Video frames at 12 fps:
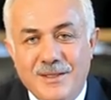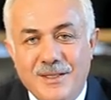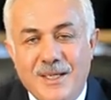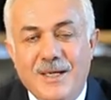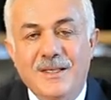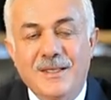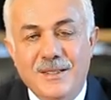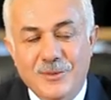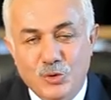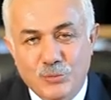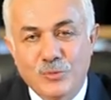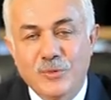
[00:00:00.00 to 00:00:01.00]
Yani
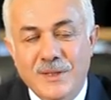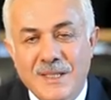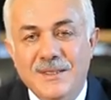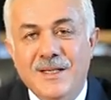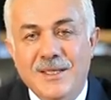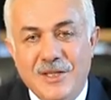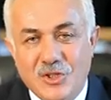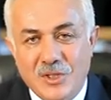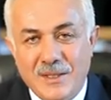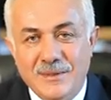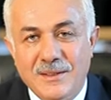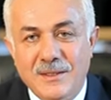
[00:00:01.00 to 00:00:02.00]
çubuğu yeniden
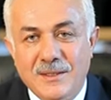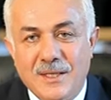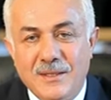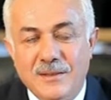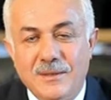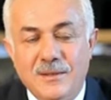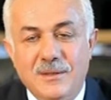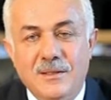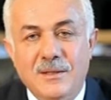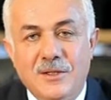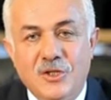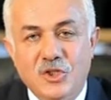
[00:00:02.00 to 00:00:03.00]
yeşillendirirken
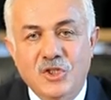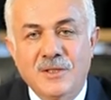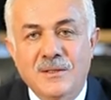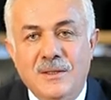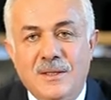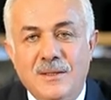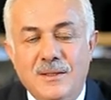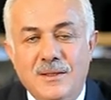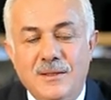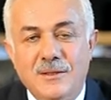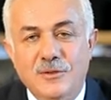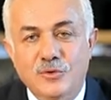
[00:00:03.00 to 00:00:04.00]
kışın dahi
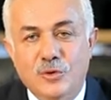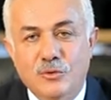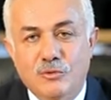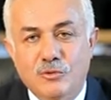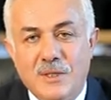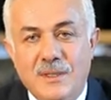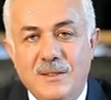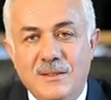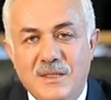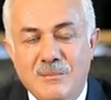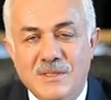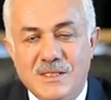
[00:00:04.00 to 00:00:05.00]
çok güzel
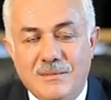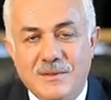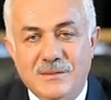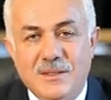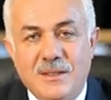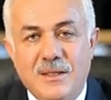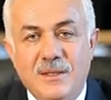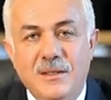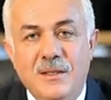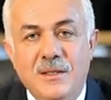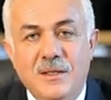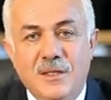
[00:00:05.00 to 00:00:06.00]
temiz havasıyla
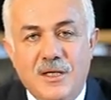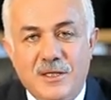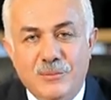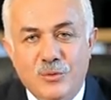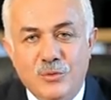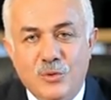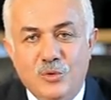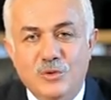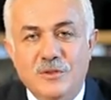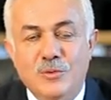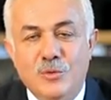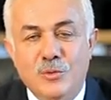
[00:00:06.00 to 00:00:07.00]

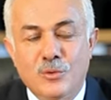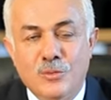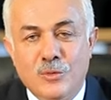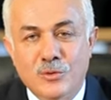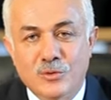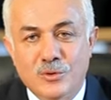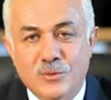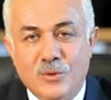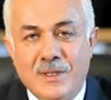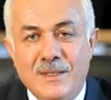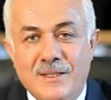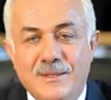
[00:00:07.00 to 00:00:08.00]
karbondioksit, kükürt dioksit
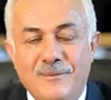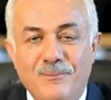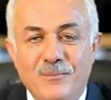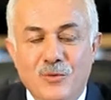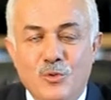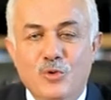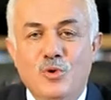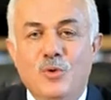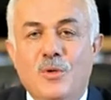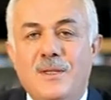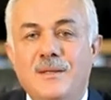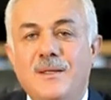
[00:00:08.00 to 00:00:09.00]
oranları düşük
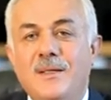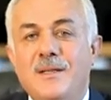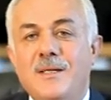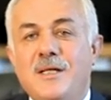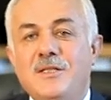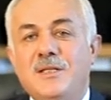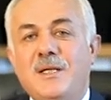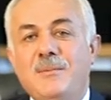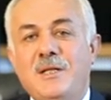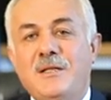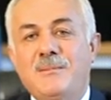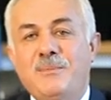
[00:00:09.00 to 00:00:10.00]
olan
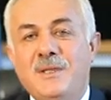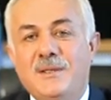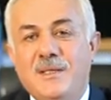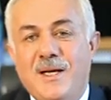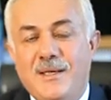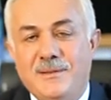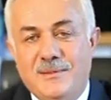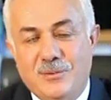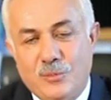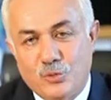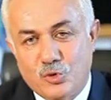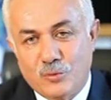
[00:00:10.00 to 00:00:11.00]
yaşanabilir bir kent
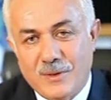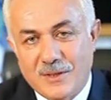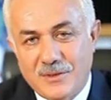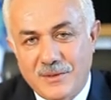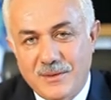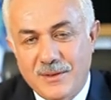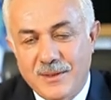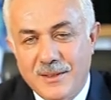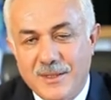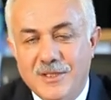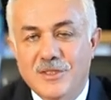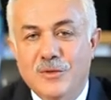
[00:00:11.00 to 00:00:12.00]
oluşturmak için
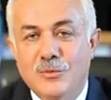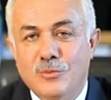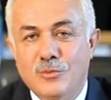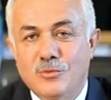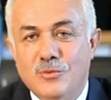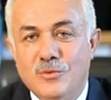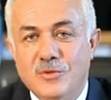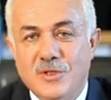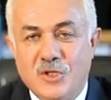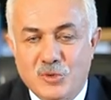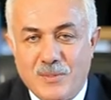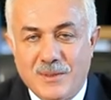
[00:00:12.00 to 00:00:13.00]
gece gündüz
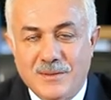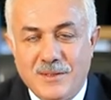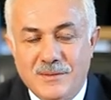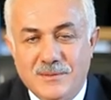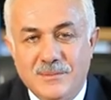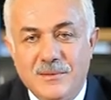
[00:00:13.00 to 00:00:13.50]
çalışmaktayız.